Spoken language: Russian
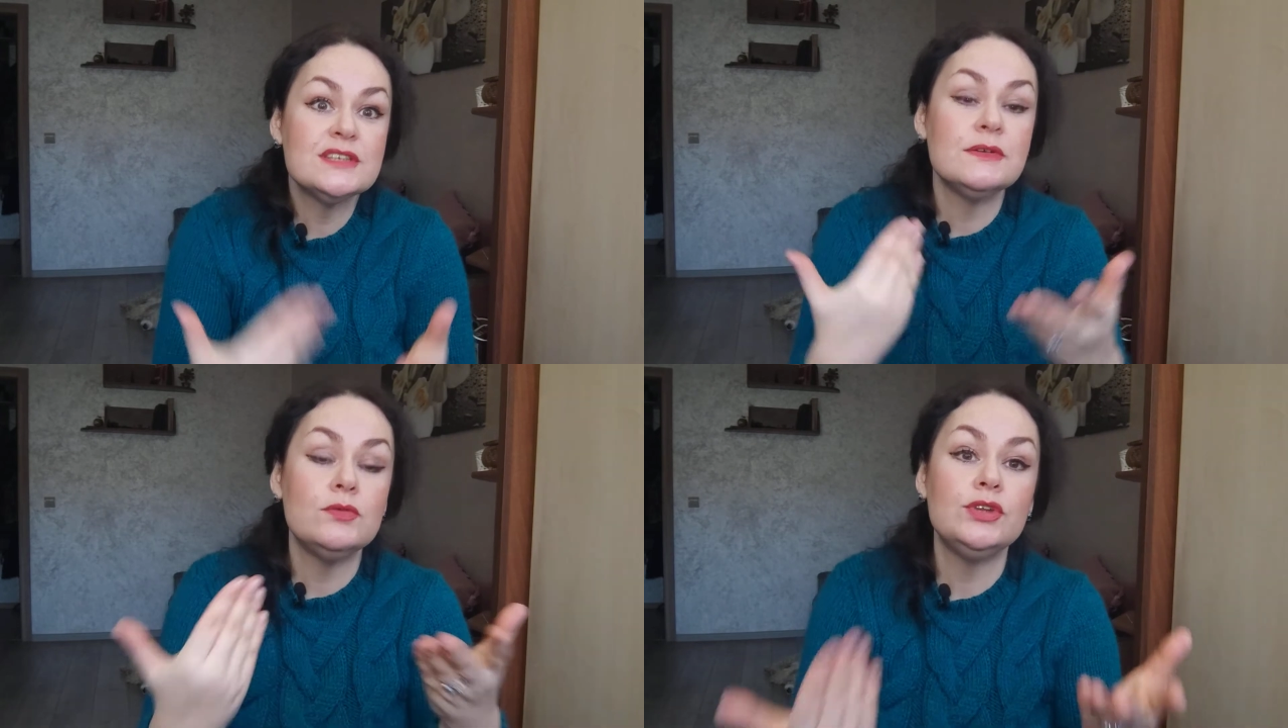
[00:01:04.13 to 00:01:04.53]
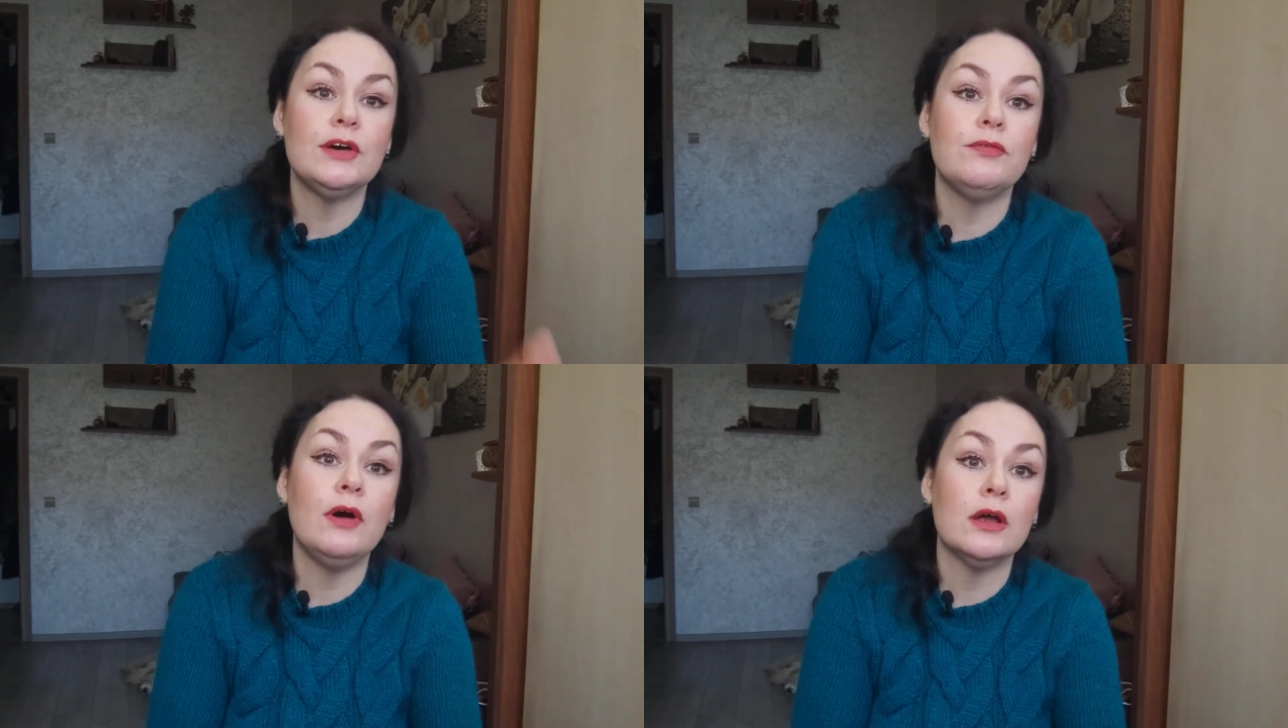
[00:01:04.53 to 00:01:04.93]
своего
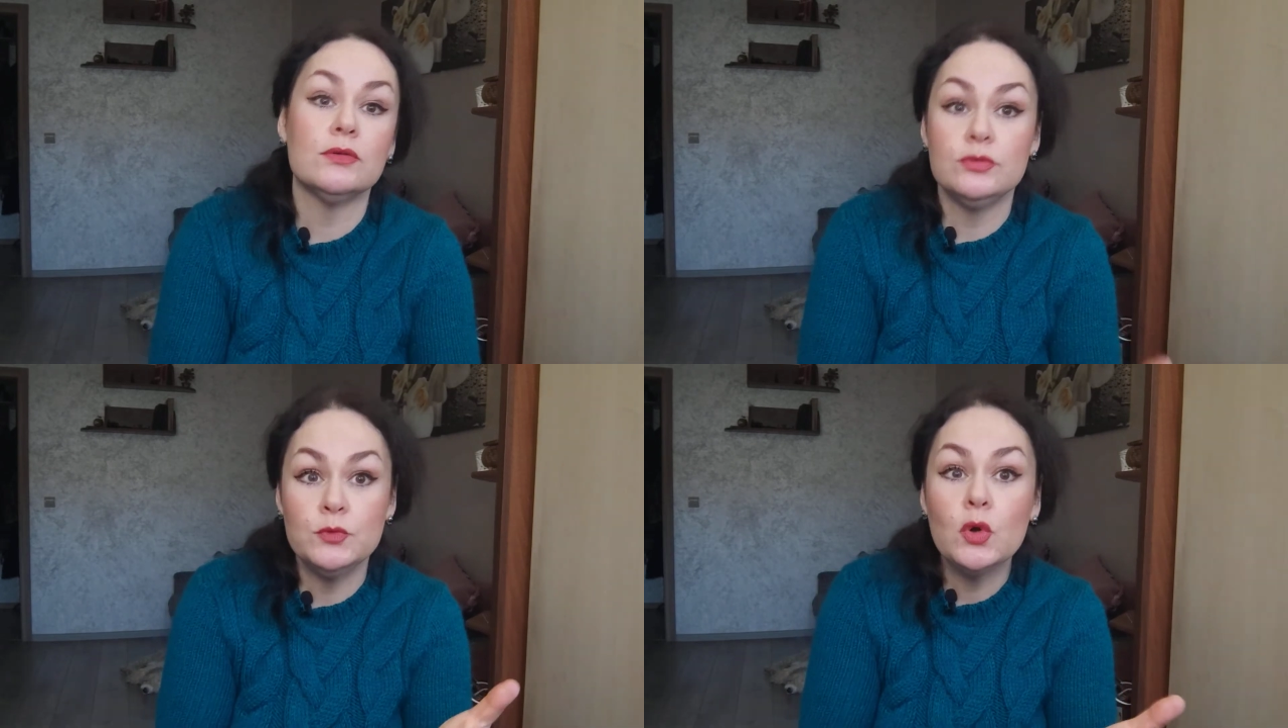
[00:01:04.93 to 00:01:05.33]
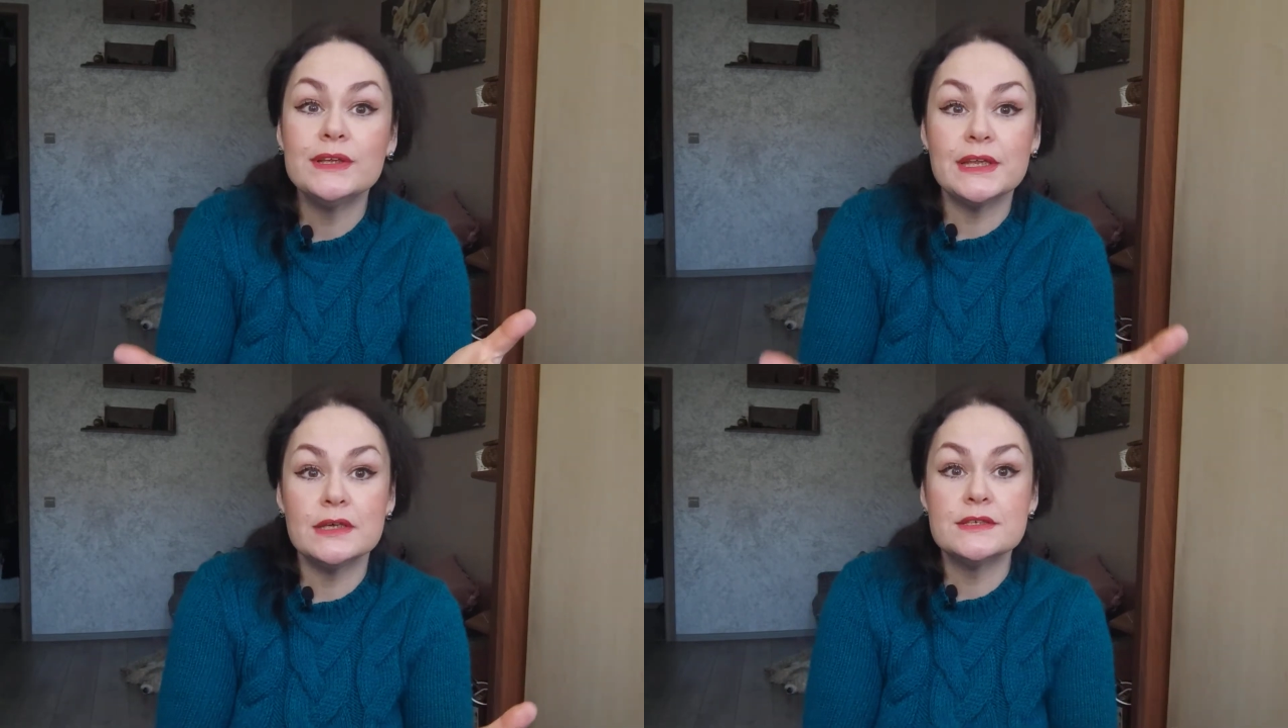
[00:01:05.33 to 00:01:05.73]
товара, вот
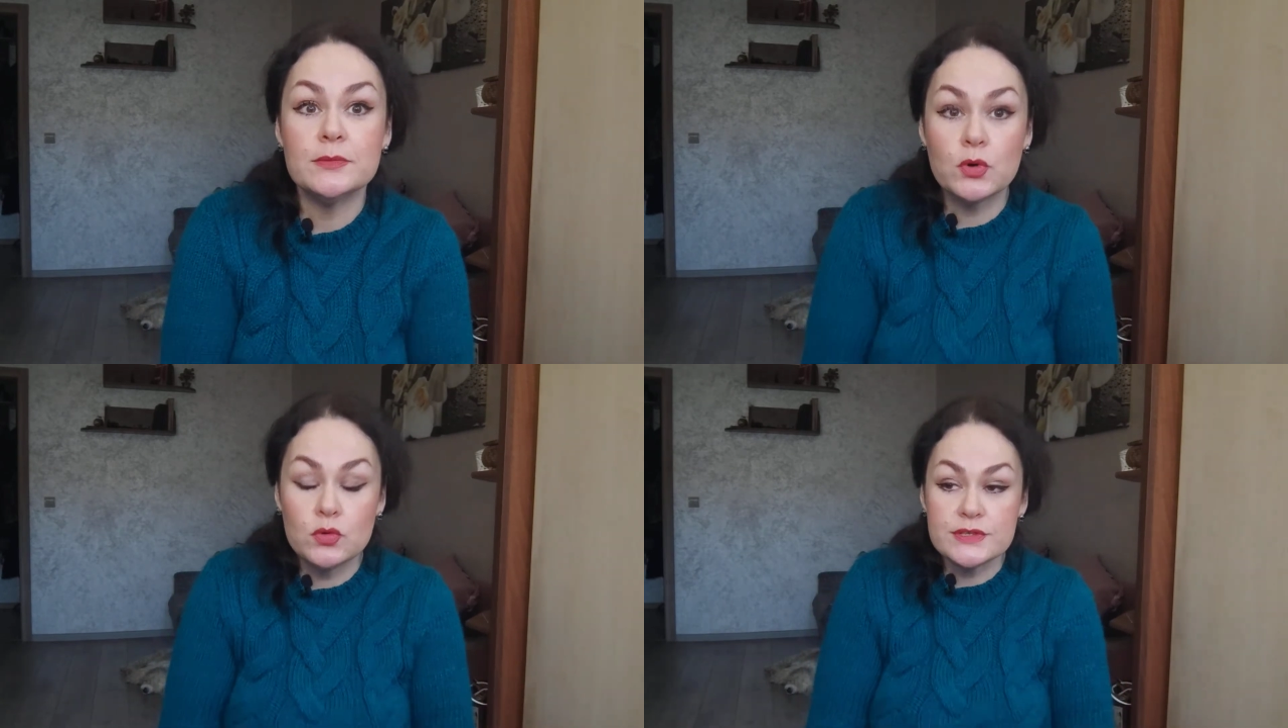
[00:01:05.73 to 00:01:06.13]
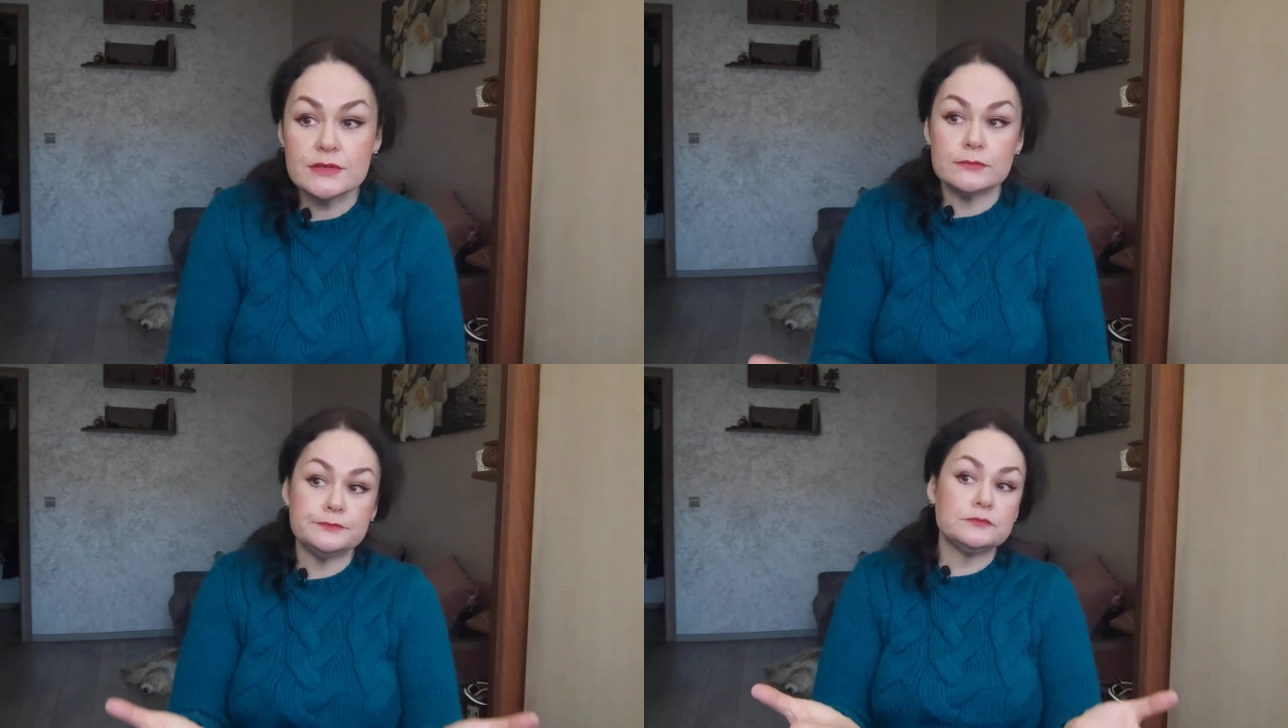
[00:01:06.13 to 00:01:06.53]
много таких запросов.